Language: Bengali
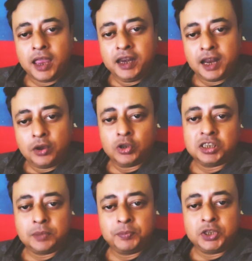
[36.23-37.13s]
এইটাই
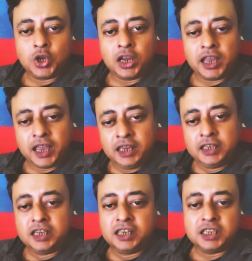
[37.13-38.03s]
হচ্ছে বিষয় এই
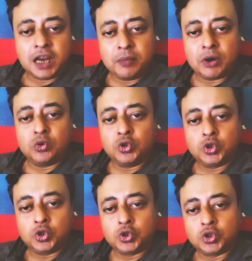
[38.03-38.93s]
জিনিসটাই মানুষ
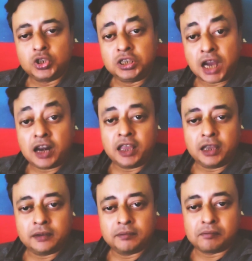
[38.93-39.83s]
জানে
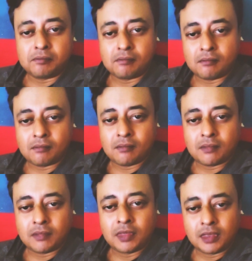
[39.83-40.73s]

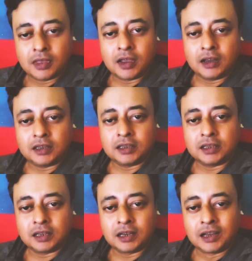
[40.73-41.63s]
ঠিক আছে
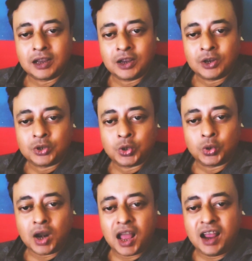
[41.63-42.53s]

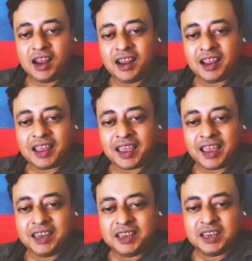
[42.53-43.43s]
সুতরাং
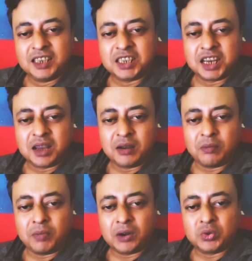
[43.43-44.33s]
এই জিনিসে
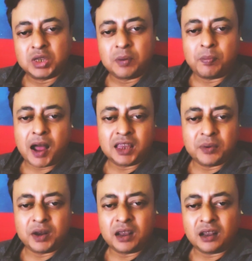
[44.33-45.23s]
মানুষ আর পা
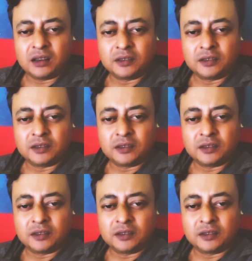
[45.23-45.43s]
দেবে না